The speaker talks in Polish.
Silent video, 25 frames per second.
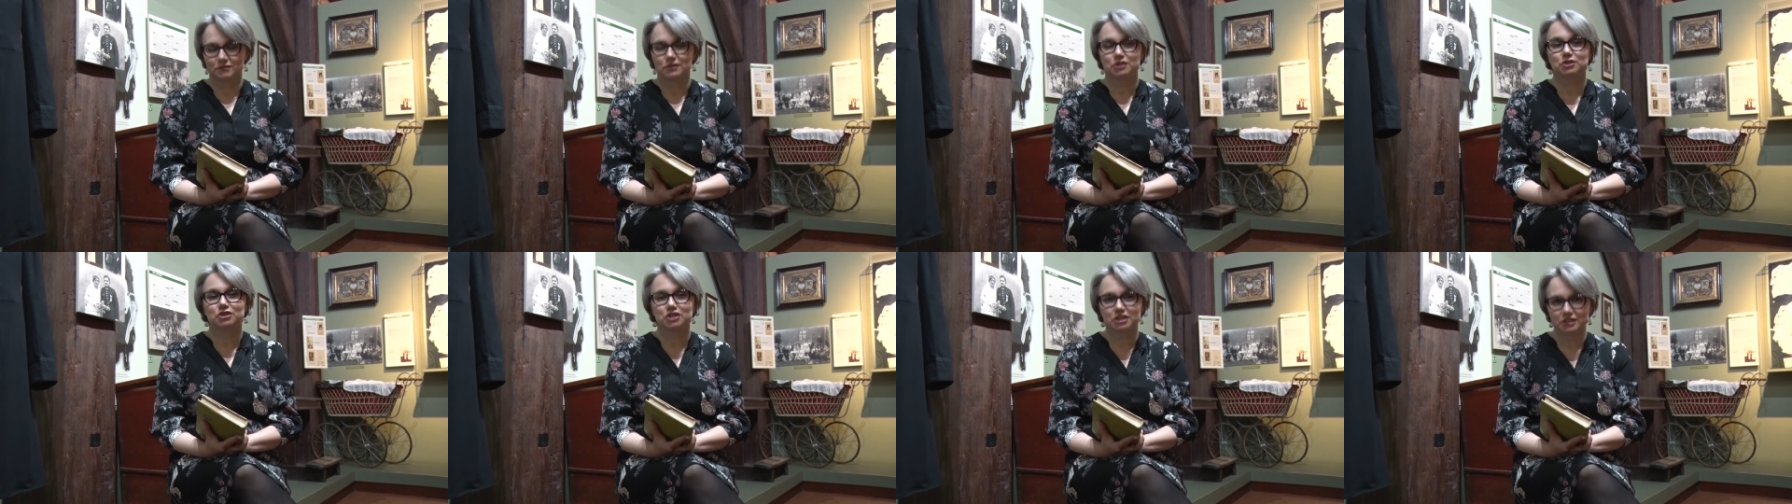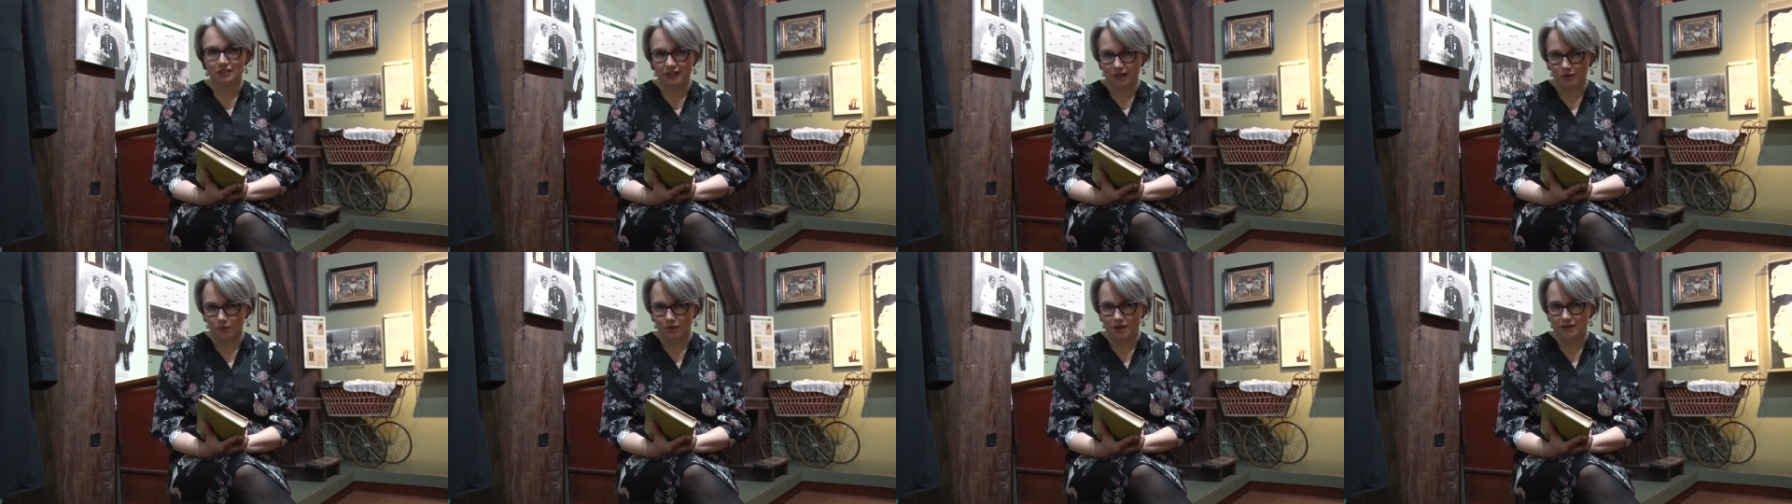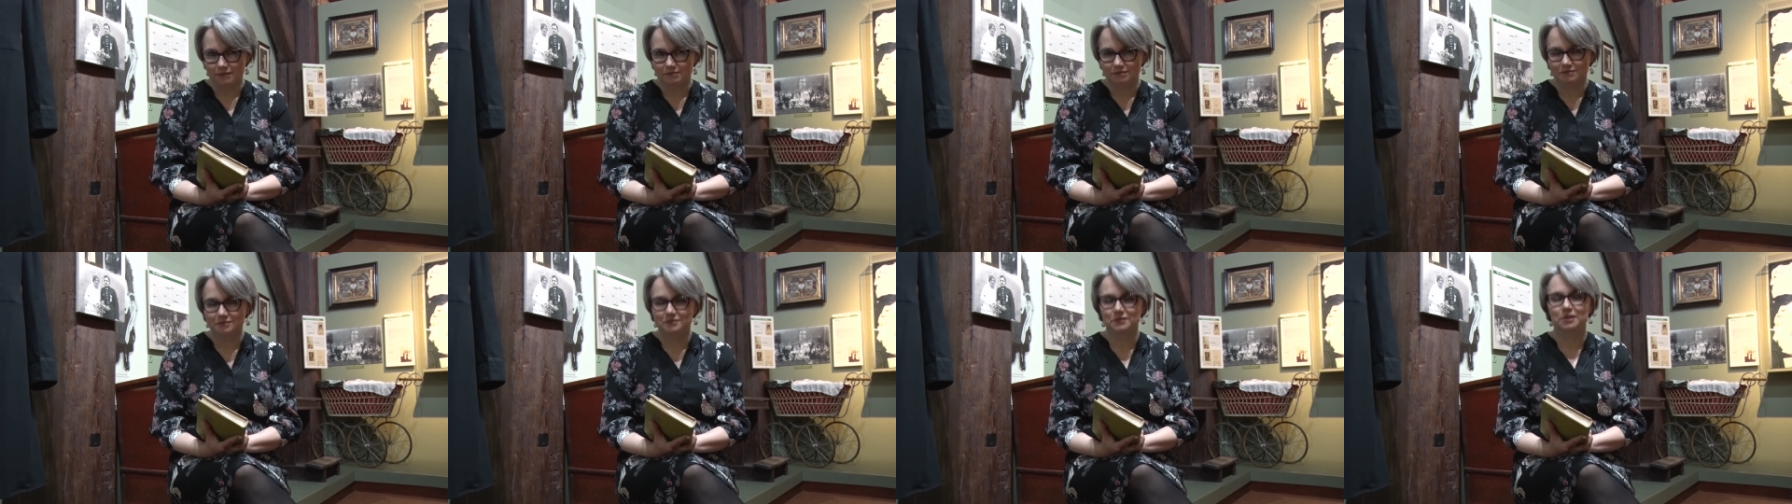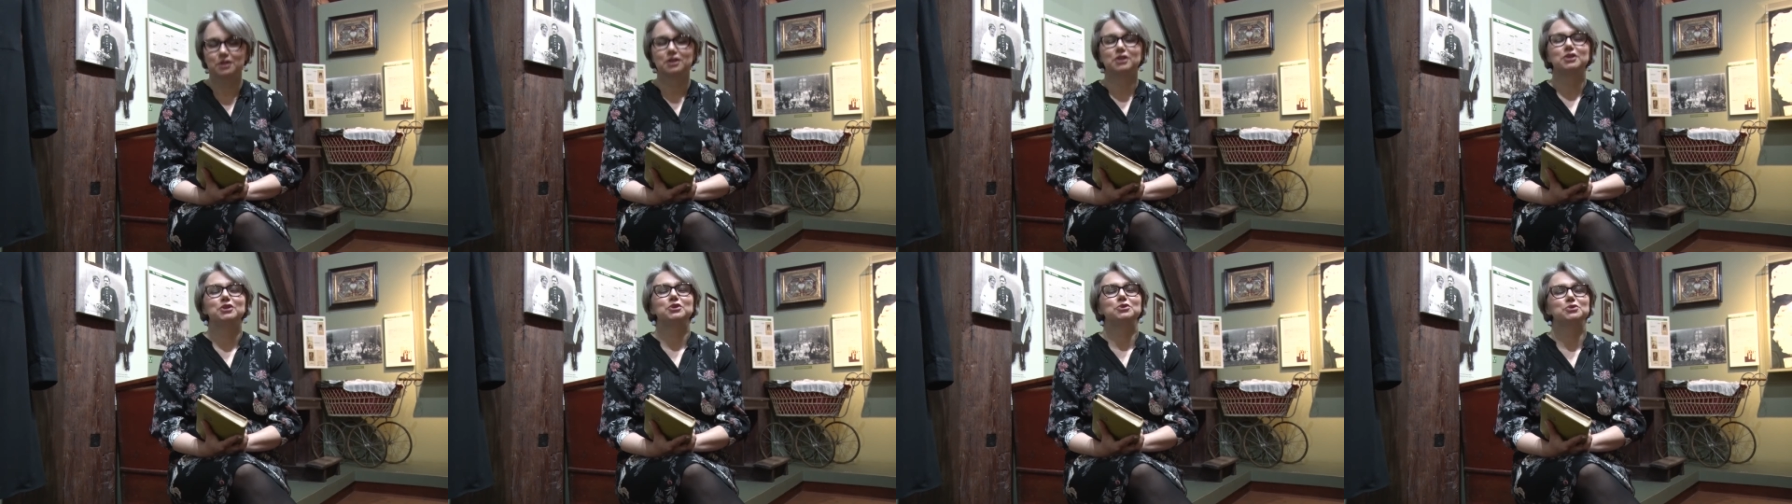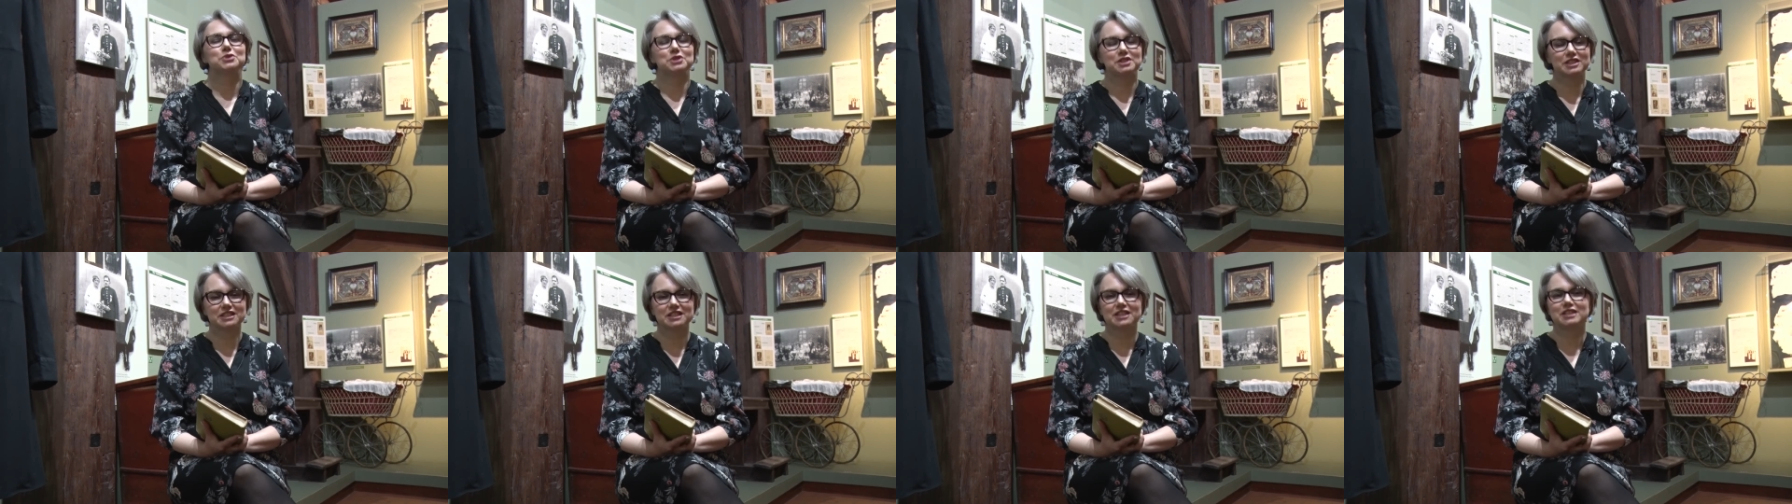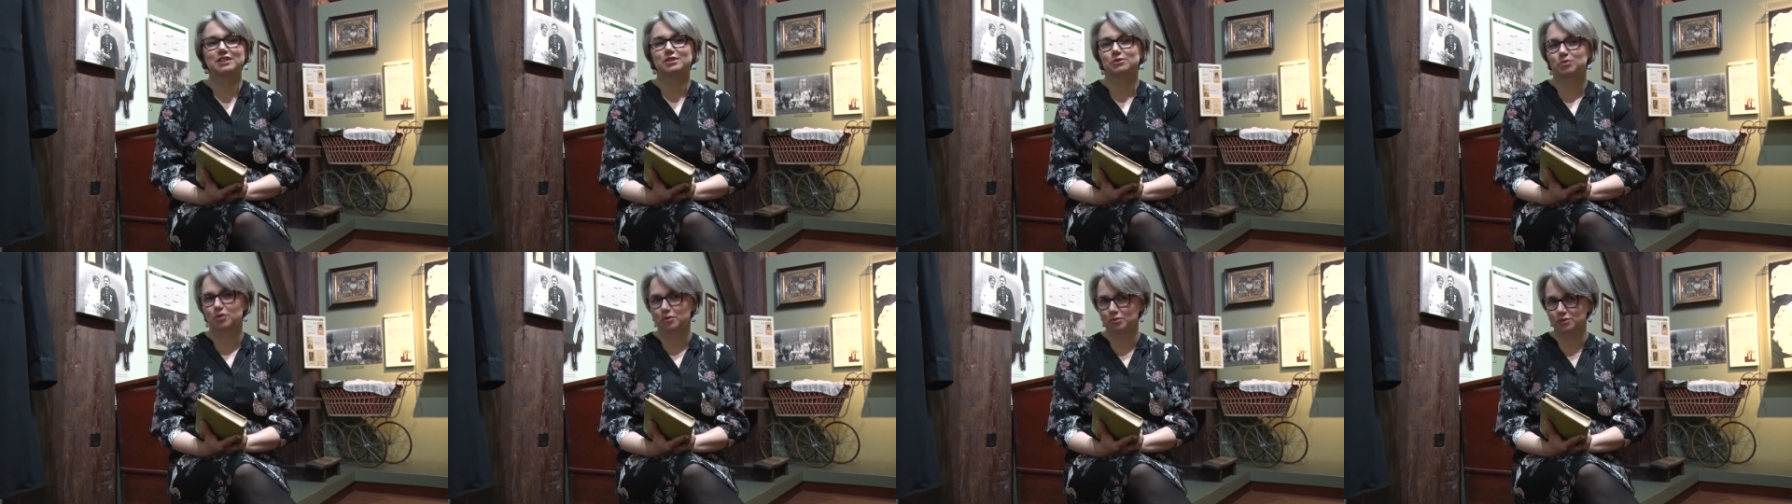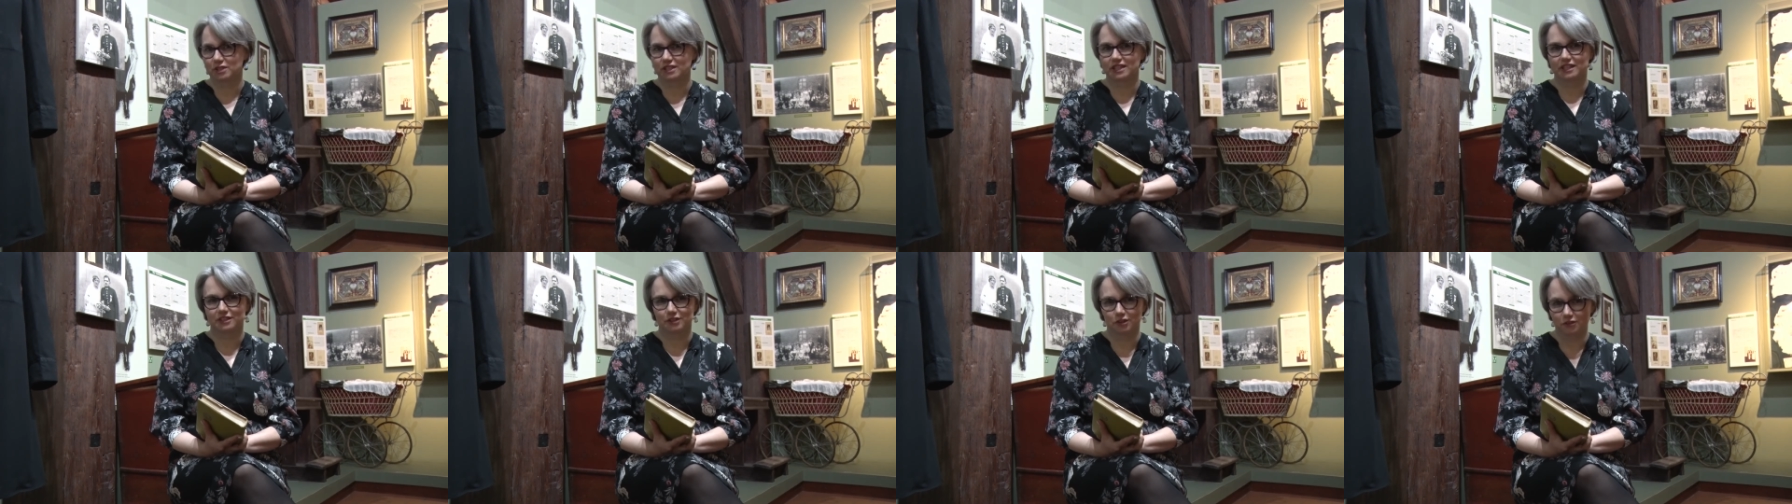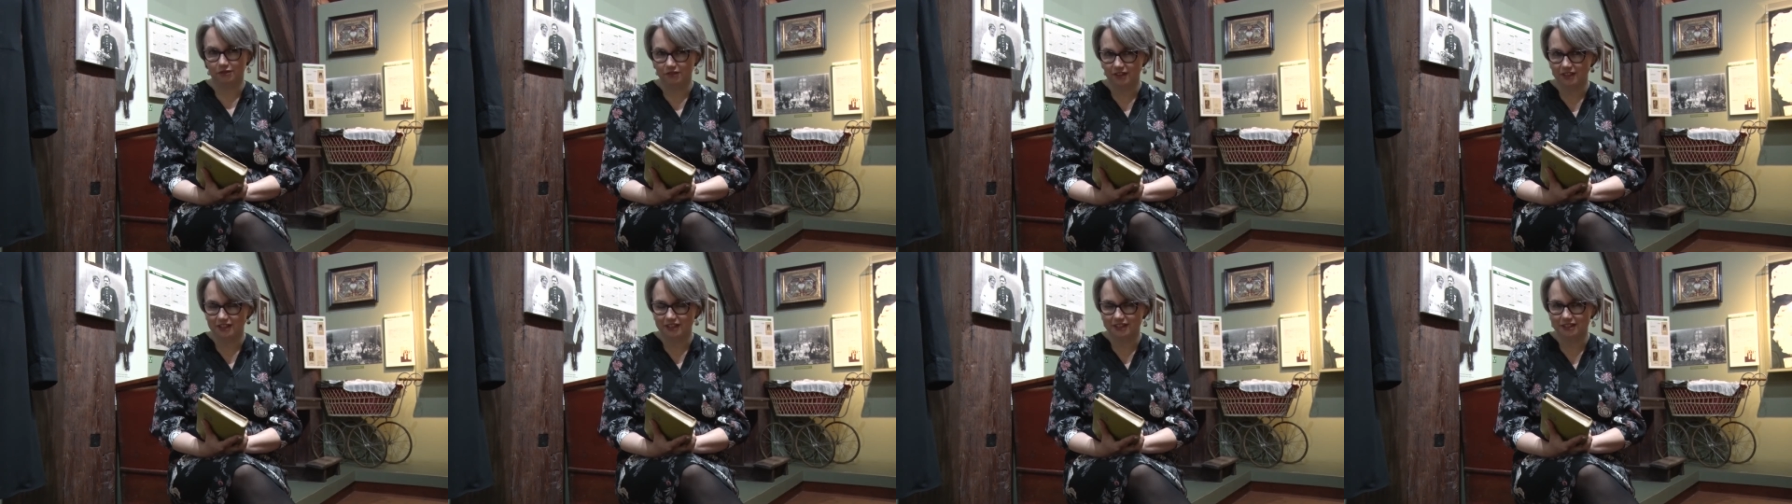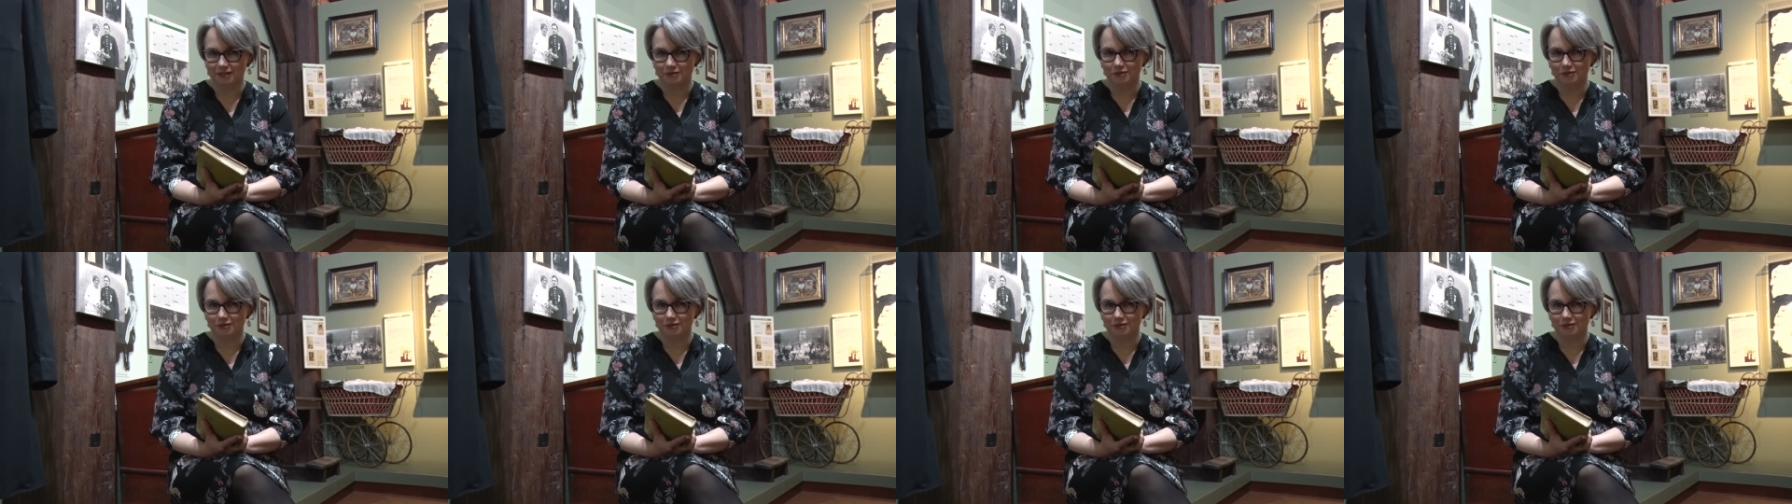Czytała Justyna Słomska-Nowak,